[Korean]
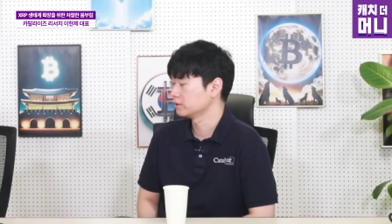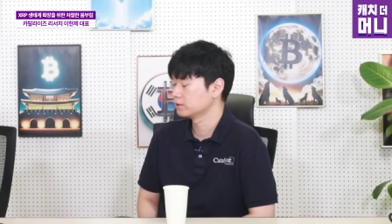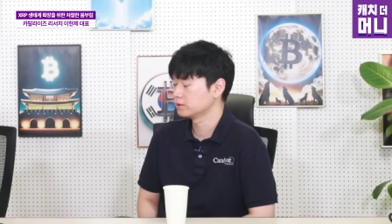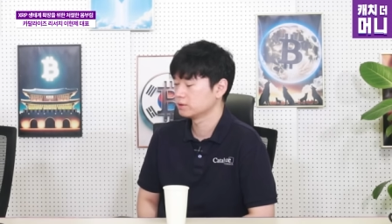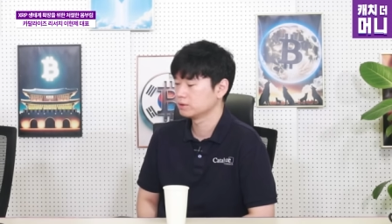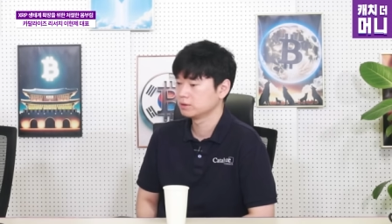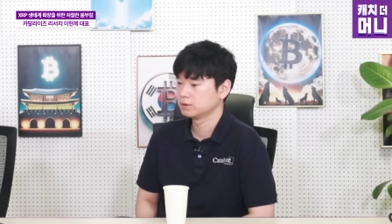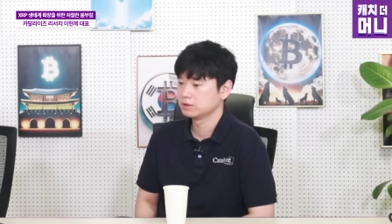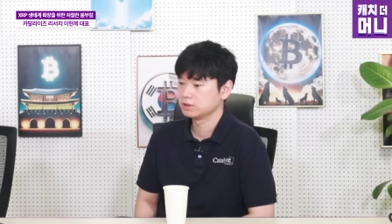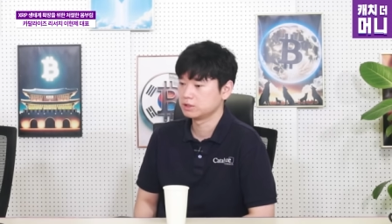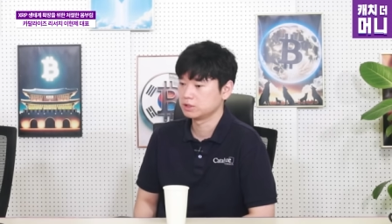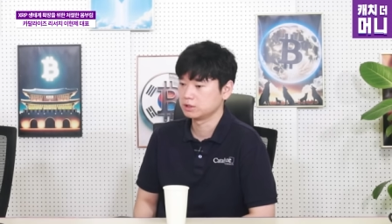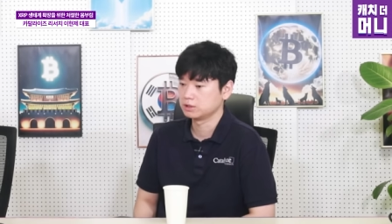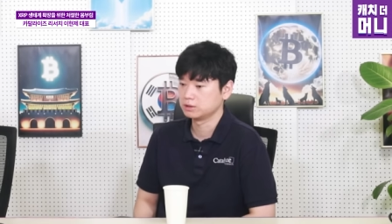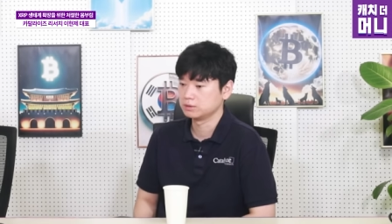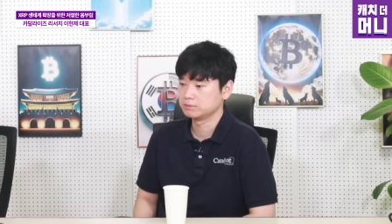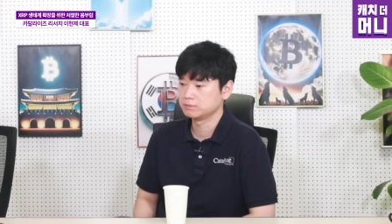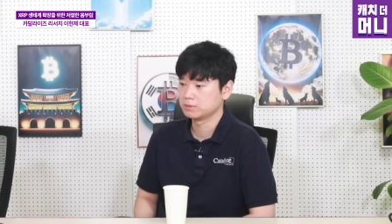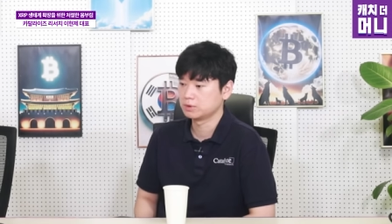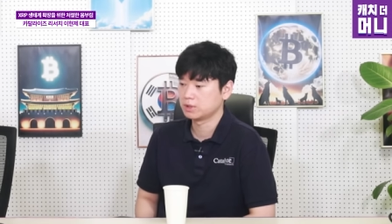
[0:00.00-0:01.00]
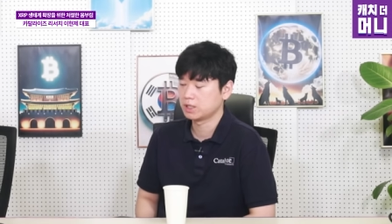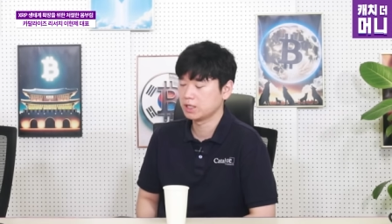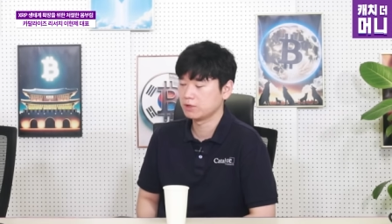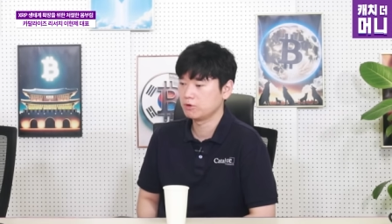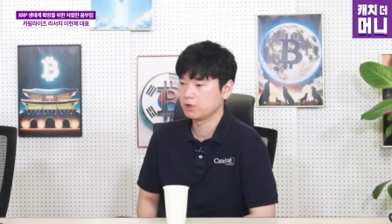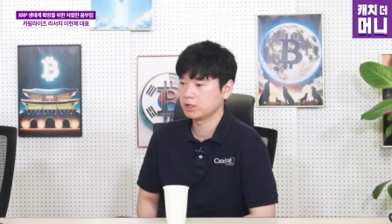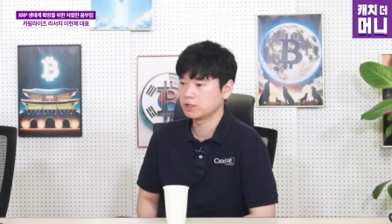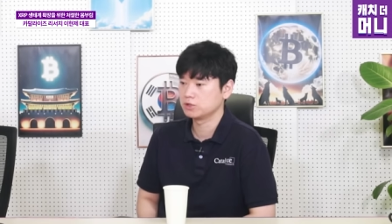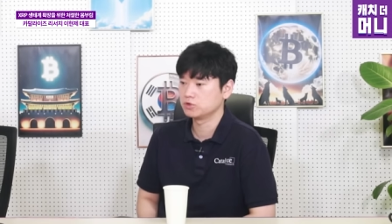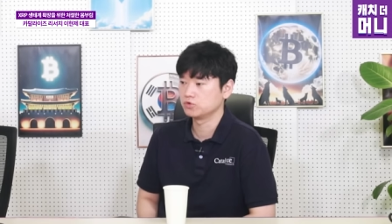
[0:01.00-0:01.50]
네. 지금 뭐
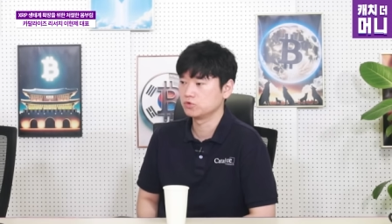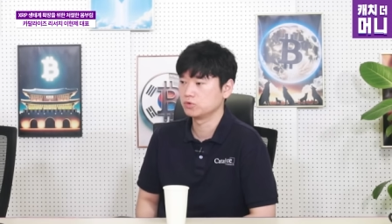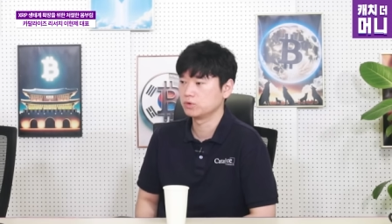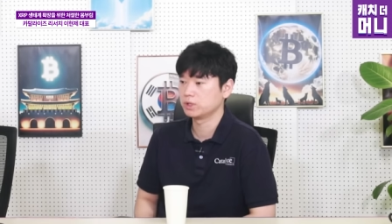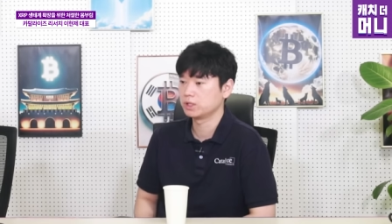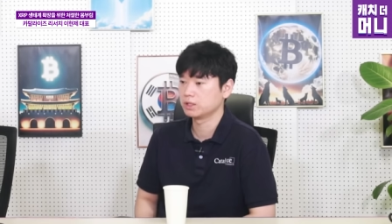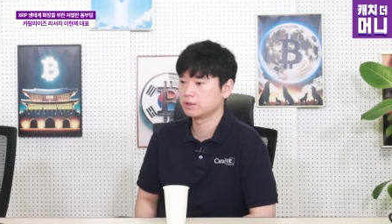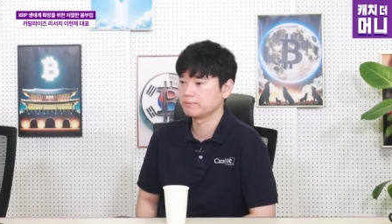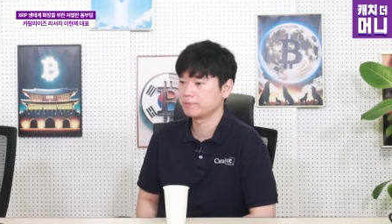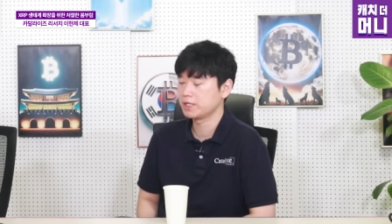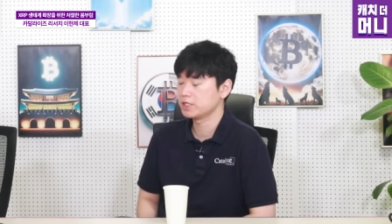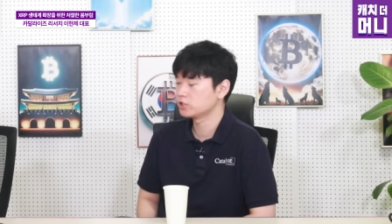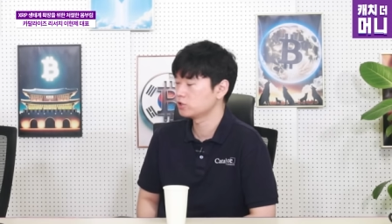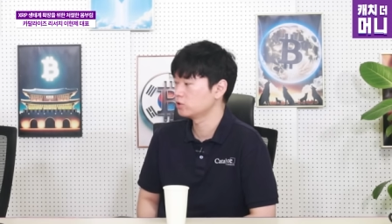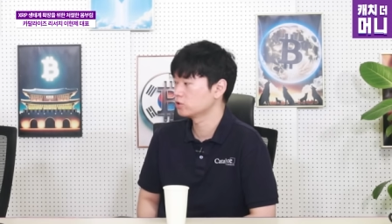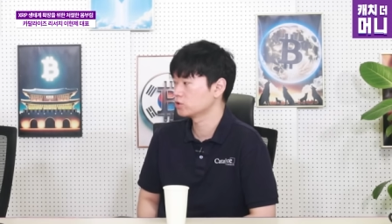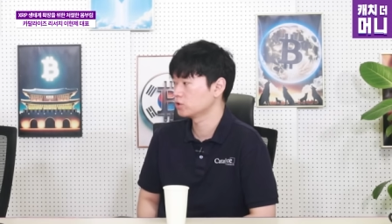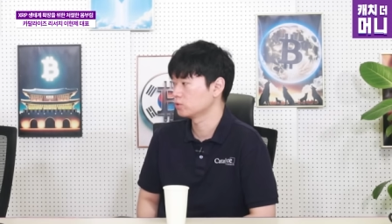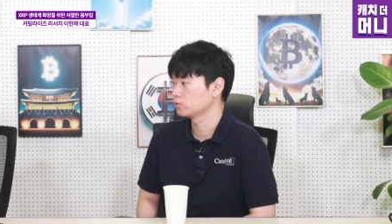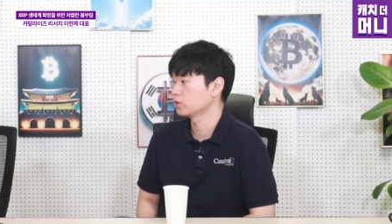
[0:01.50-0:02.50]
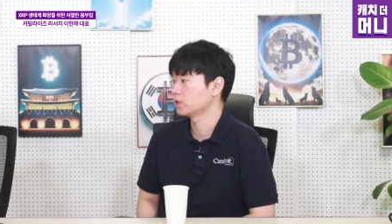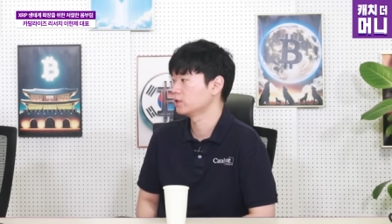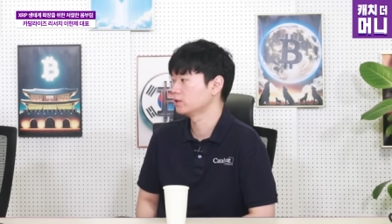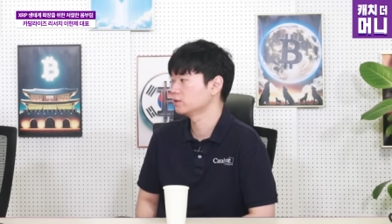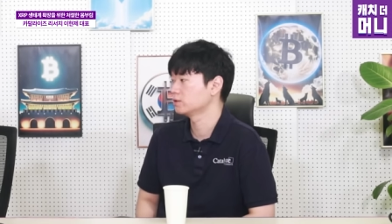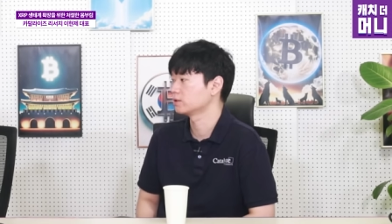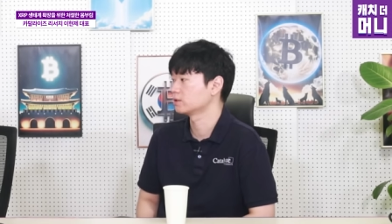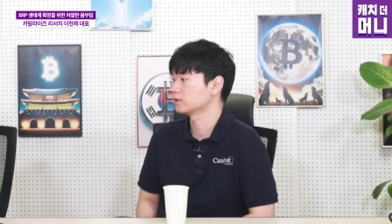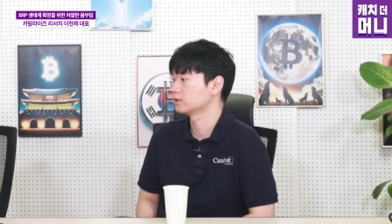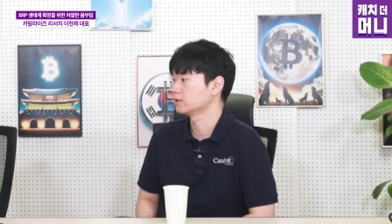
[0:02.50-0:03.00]
한화 기준으로 한 팔천억 정도
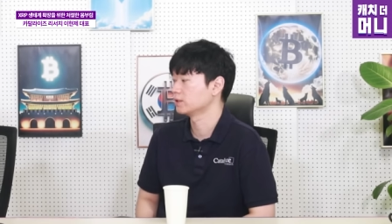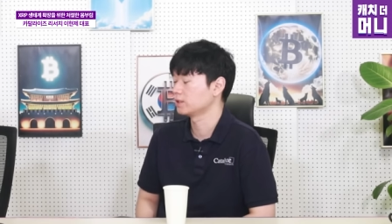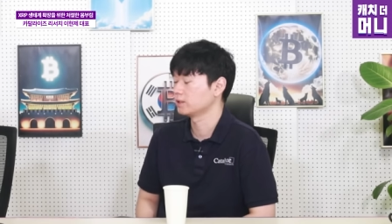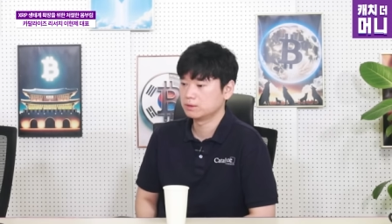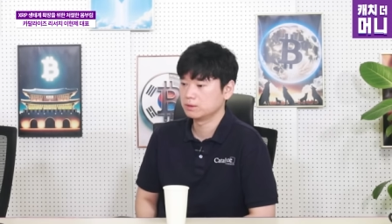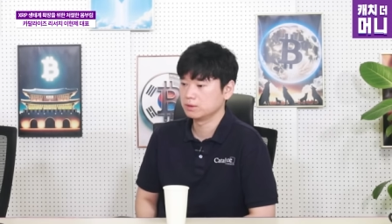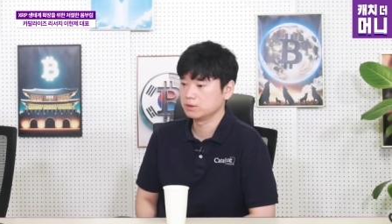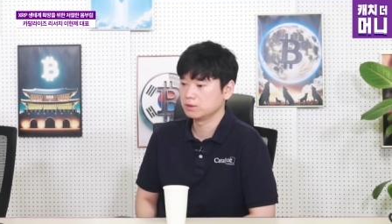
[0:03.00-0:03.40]
하는 것 같은데,